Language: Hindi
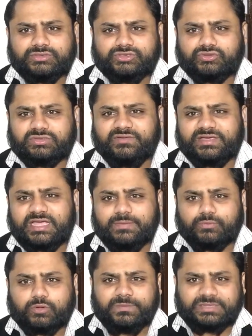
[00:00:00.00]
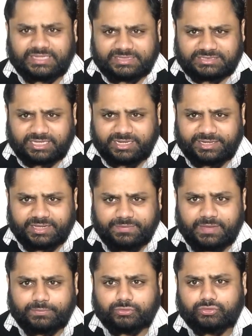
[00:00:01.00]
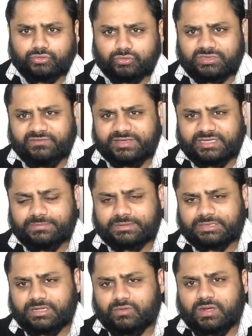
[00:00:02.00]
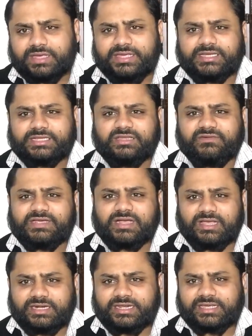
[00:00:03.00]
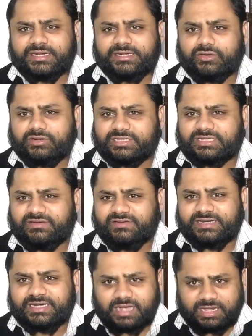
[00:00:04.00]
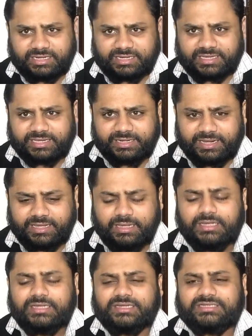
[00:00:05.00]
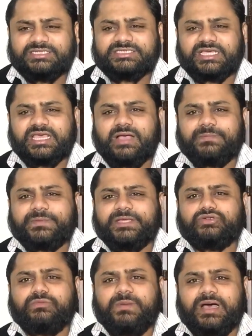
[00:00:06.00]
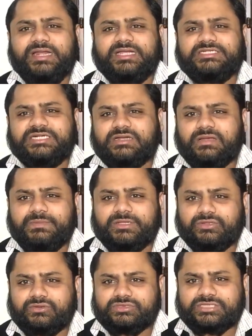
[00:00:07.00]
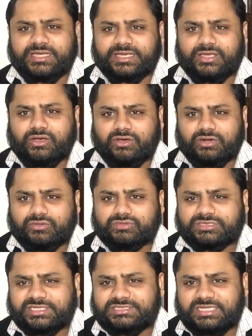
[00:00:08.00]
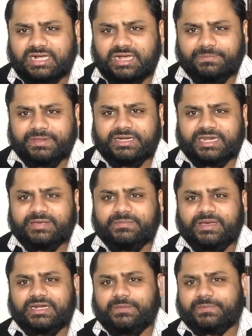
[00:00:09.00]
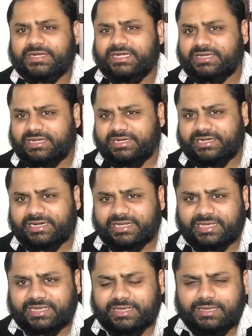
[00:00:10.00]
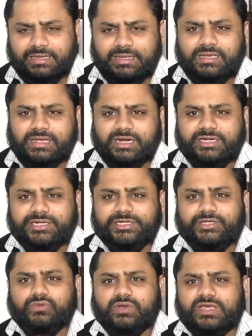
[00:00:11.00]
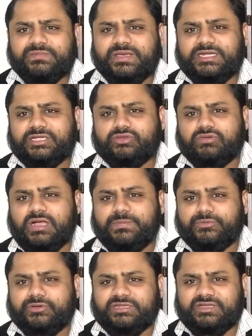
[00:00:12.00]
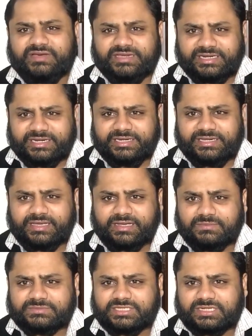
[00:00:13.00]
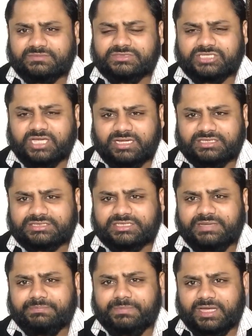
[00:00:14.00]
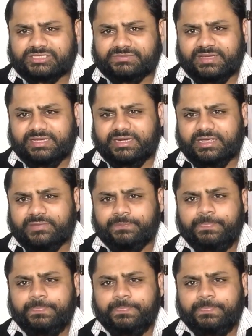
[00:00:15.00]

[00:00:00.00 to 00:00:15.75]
जो दवाई आपको बताई जा रही है मैं आपको दो दवाइयाँ बताऊंगा एक दवाई खाने के लिए और एक दवाई लगाने के लिए जिससे कि आपके जो बाल हैं झड़ना बंद हो जाएंगे और उसकी जगह पे नए बाल आपके निकलने लगेंगे कंटिन्यू कई महीने तक तो आपको ये दवाई लेनी है कम से कम चार से पाँच महीने